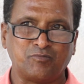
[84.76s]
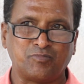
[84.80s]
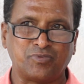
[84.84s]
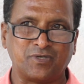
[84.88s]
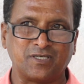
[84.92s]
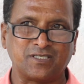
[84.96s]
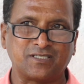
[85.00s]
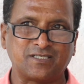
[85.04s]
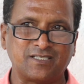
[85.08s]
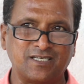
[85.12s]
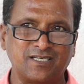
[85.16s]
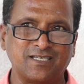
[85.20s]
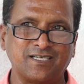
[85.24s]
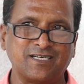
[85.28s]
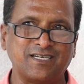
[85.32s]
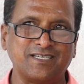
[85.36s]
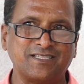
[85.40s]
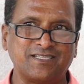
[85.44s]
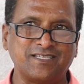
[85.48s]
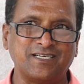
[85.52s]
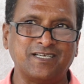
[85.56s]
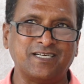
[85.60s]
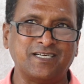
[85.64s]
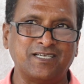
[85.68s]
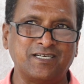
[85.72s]

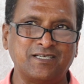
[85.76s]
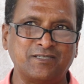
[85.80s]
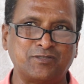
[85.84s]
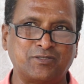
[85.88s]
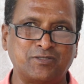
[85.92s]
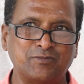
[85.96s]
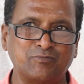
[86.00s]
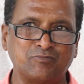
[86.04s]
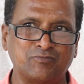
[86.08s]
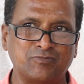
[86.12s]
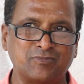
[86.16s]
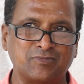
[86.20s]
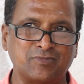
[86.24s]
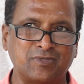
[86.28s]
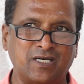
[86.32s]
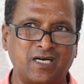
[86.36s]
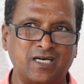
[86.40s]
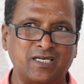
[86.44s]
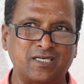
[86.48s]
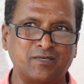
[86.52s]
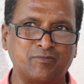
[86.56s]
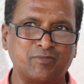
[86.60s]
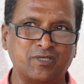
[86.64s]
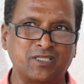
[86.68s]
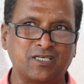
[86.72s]
ప్రస్తుతానికైతే
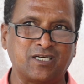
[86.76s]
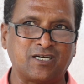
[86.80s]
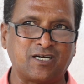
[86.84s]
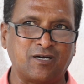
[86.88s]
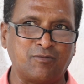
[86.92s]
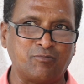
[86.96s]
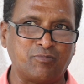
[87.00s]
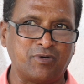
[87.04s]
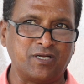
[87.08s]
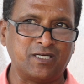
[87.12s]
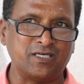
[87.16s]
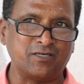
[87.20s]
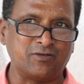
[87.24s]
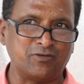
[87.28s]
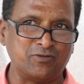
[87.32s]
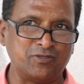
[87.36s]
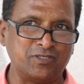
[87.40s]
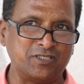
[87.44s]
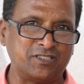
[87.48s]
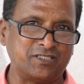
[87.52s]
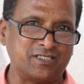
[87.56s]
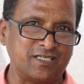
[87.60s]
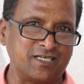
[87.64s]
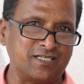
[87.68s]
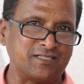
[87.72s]
ఆయన మీద కంప్లైంట్లు
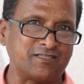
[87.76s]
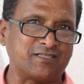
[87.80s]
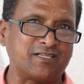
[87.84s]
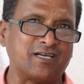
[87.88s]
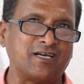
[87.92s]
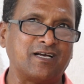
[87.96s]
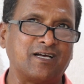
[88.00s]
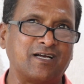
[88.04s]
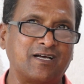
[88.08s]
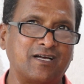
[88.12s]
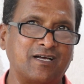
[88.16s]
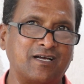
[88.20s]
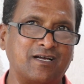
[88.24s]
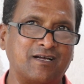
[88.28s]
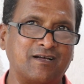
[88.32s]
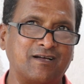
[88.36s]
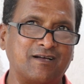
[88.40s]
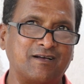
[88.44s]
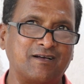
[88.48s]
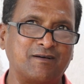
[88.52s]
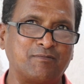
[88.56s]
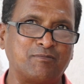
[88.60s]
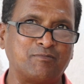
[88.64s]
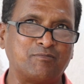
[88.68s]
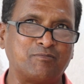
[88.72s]
ఇచ్చేంత
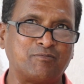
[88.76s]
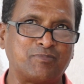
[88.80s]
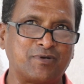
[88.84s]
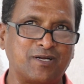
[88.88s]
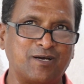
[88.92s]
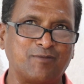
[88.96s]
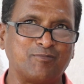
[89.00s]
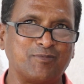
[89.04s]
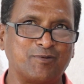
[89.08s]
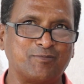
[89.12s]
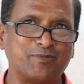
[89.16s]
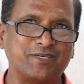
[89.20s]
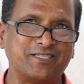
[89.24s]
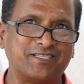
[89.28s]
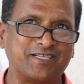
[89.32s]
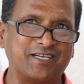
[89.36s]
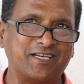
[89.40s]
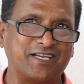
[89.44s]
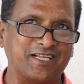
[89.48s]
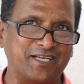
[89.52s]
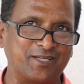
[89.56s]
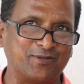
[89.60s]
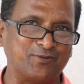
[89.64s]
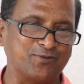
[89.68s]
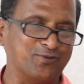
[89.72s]
ప్రాబ్లం అయితే
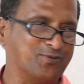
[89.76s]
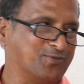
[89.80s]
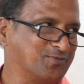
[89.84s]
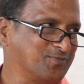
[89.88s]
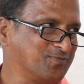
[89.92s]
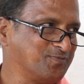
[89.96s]
లేదు